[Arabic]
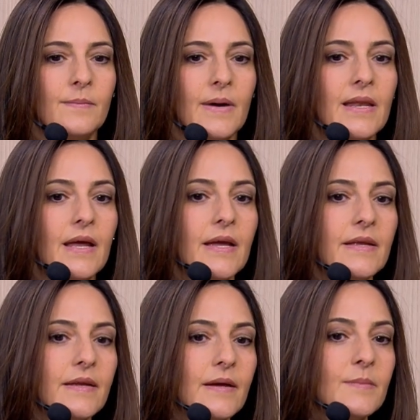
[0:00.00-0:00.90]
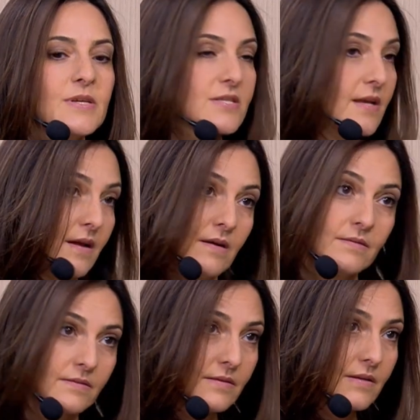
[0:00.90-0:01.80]
هلا هي مش صنعه
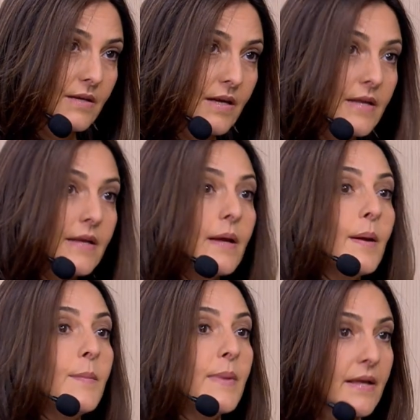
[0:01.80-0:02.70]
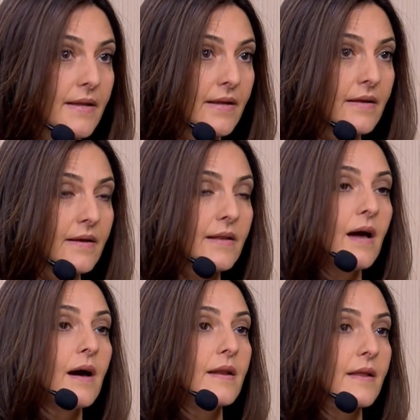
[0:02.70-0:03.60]
هي مهنه
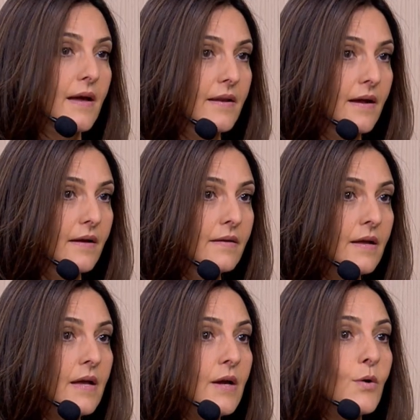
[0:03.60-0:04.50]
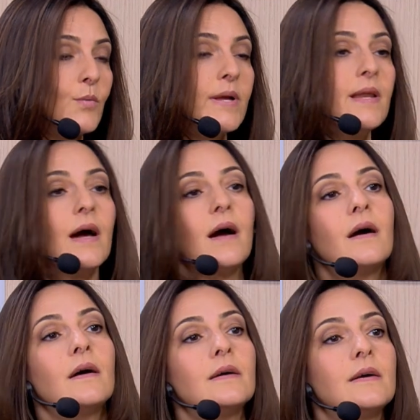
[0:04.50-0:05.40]
لها اركانها نعم.
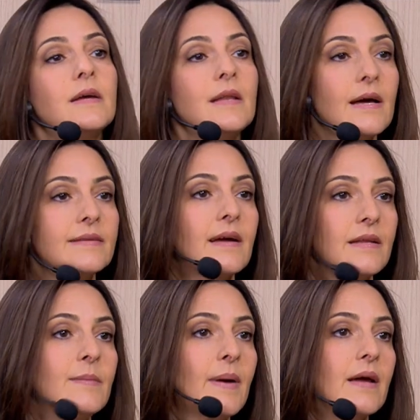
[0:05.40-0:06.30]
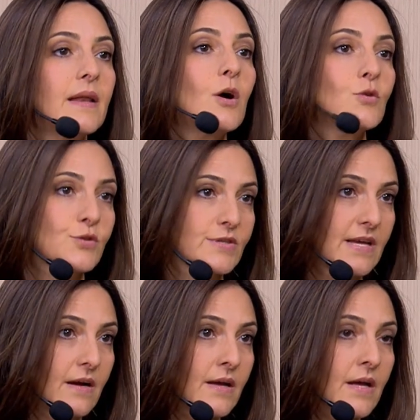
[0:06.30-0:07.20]
وإلها إلها تعليمها إلها اسسها